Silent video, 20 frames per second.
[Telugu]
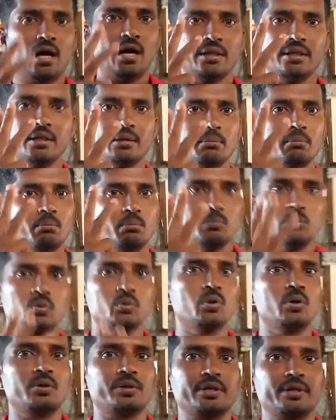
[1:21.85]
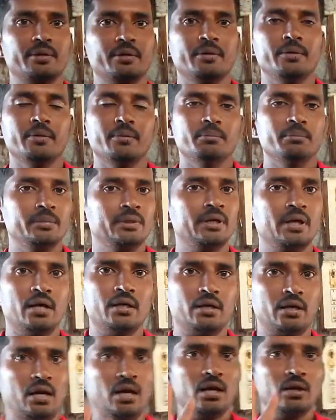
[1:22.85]
అది మూడవది ఇంకా
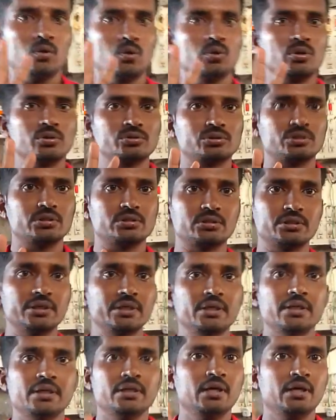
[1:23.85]
నాలుగోది వచ్చేసి